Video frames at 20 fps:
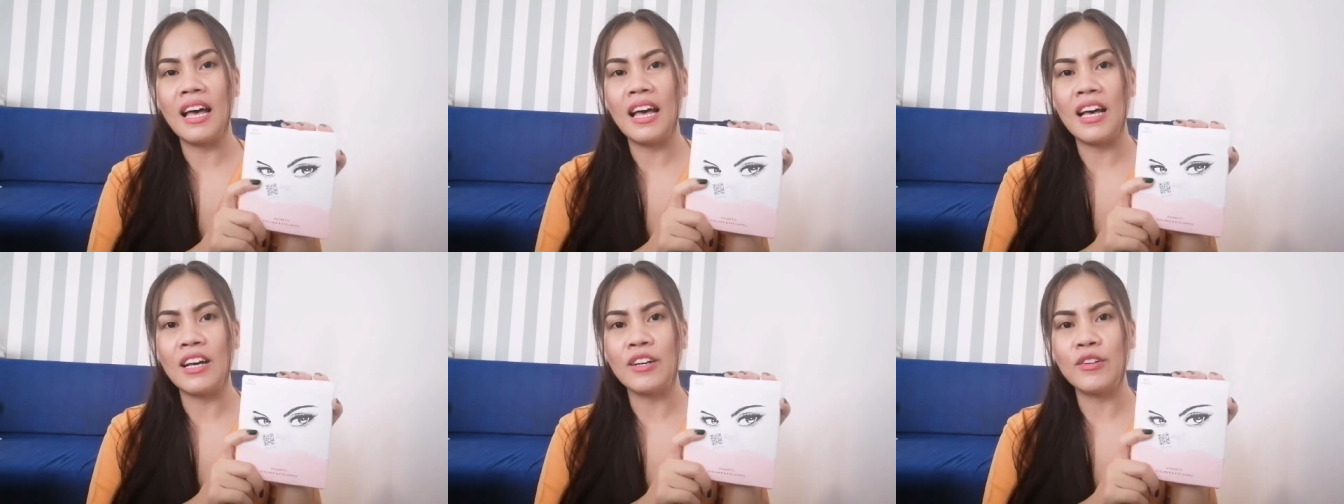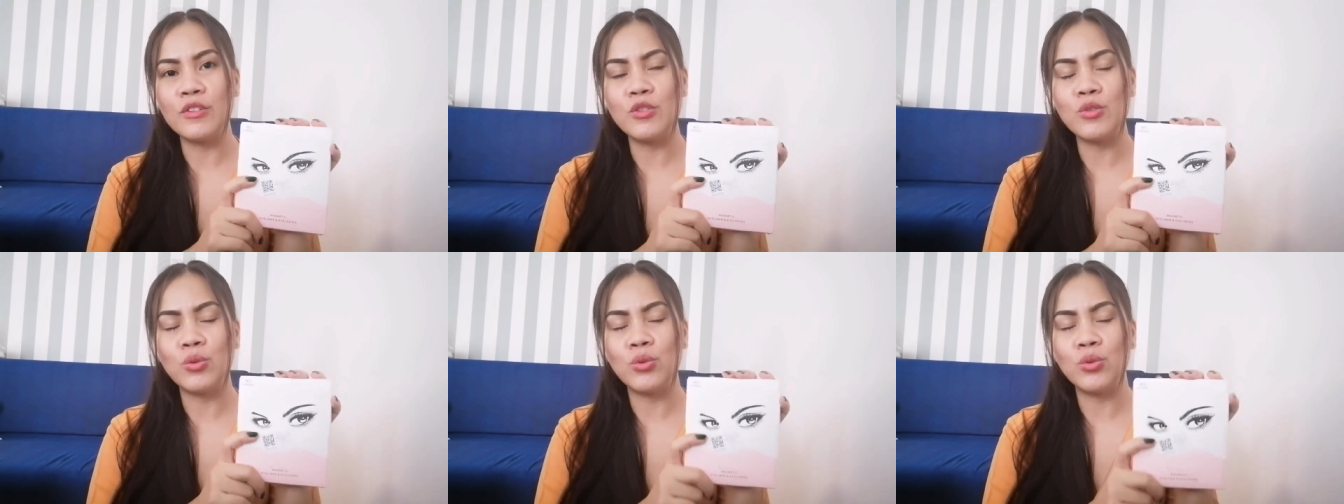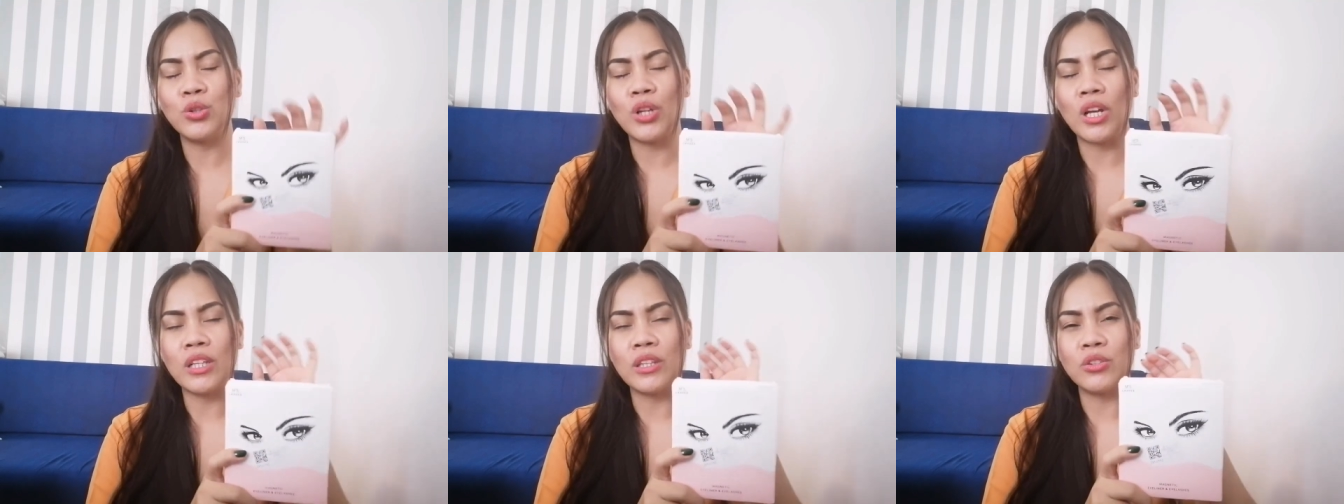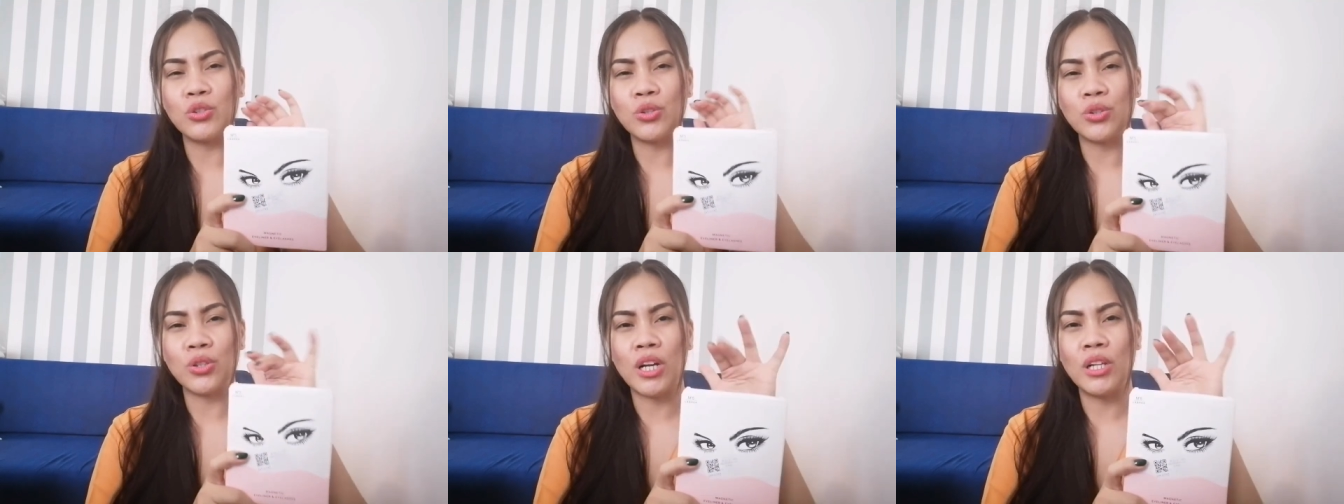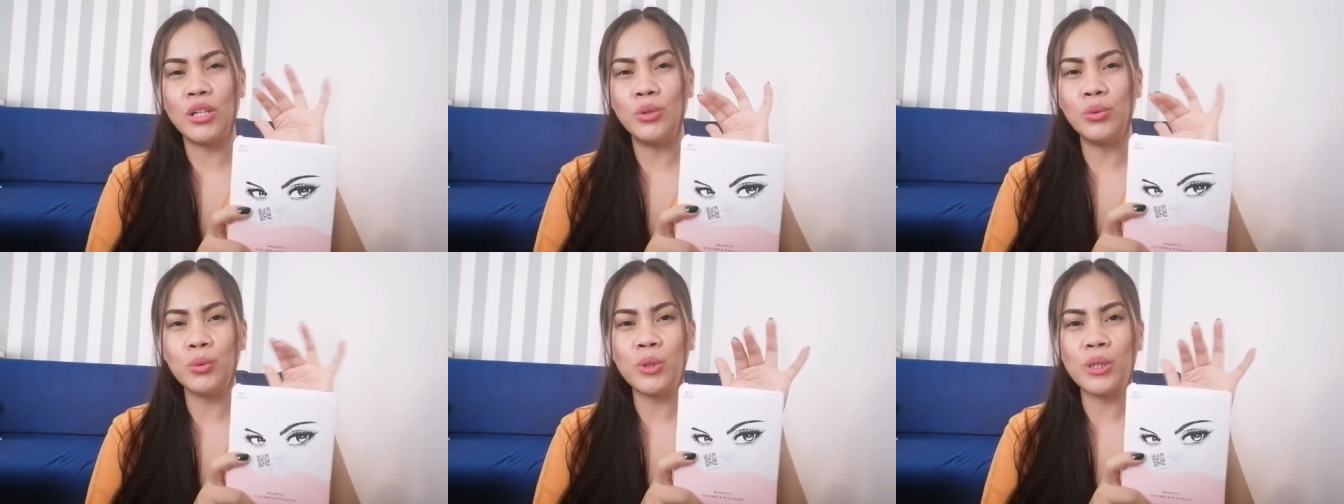uh, gusto ko
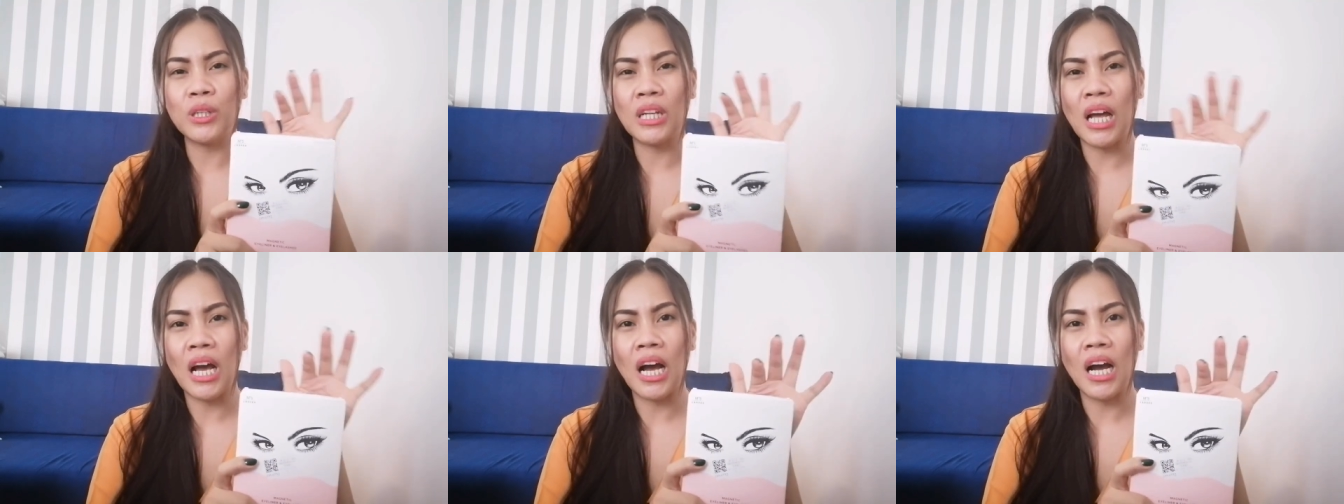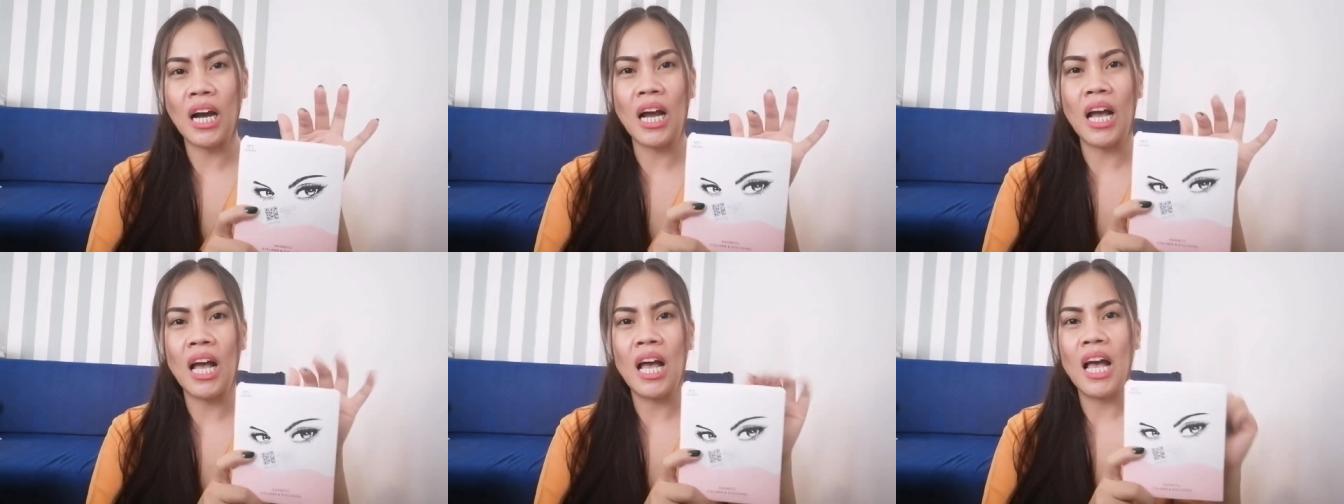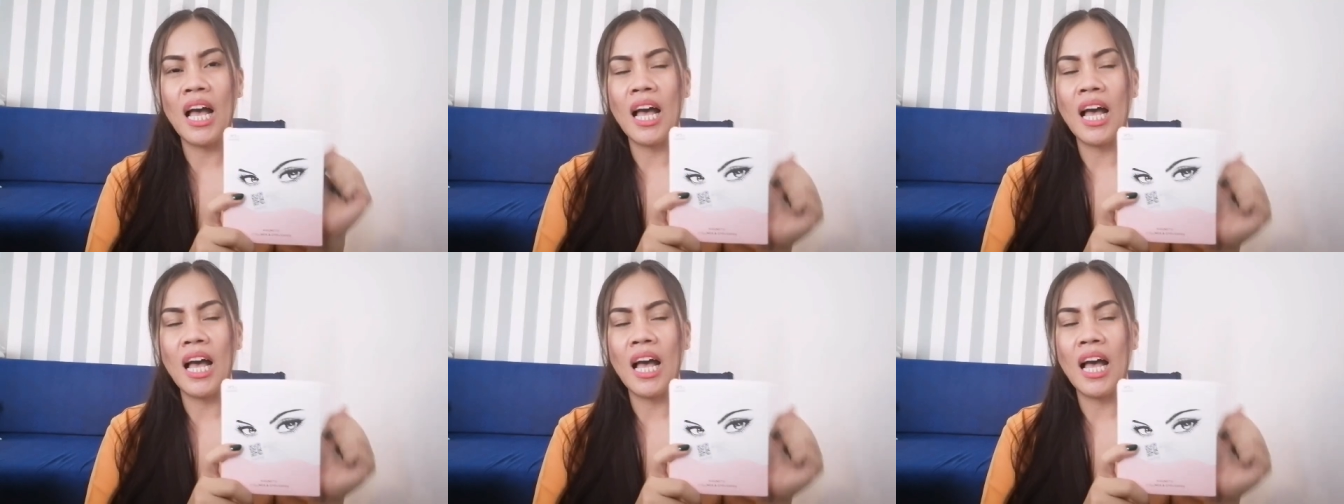natural look lang.